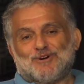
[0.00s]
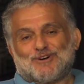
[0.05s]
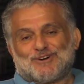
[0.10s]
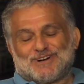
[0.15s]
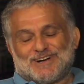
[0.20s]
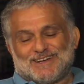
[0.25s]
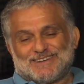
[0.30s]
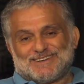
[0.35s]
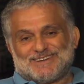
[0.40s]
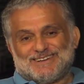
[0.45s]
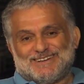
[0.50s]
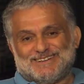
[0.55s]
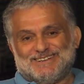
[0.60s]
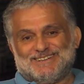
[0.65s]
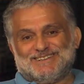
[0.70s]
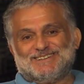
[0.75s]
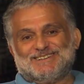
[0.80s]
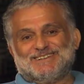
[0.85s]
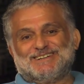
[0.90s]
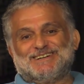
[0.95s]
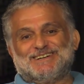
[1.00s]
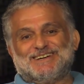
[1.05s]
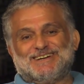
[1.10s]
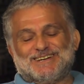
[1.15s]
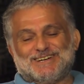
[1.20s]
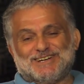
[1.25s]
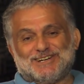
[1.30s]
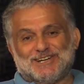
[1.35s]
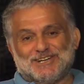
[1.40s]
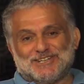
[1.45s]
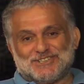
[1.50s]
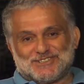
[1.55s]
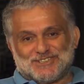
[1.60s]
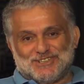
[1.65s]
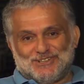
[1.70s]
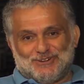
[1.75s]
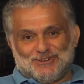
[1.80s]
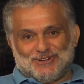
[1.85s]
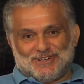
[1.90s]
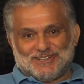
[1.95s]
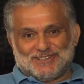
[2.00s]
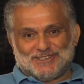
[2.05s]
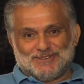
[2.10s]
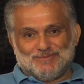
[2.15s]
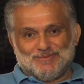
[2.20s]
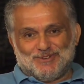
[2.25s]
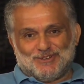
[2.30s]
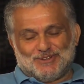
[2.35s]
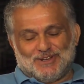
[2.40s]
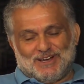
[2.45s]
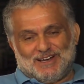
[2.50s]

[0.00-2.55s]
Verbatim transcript: demokratların linçine uğradım.